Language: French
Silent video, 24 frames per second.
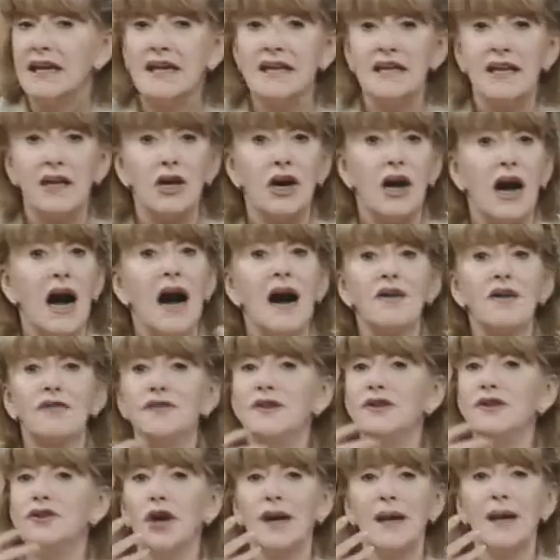Il a
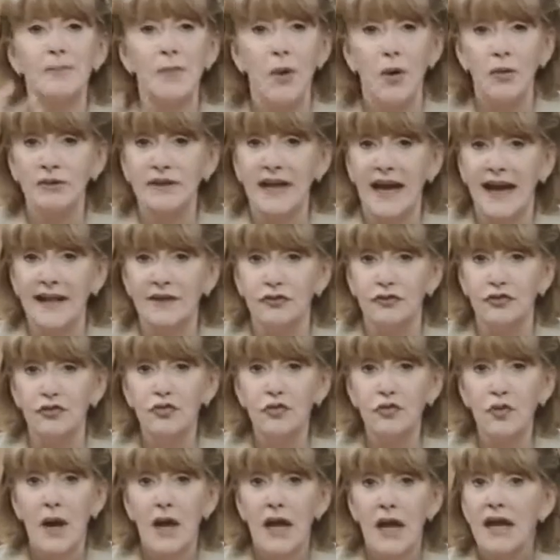envie de répondre à
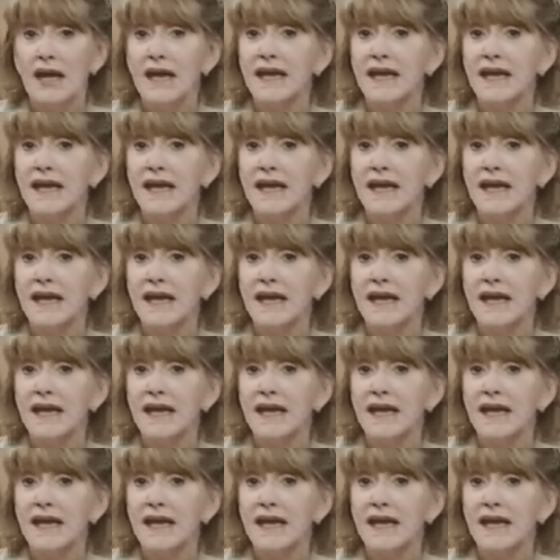tout.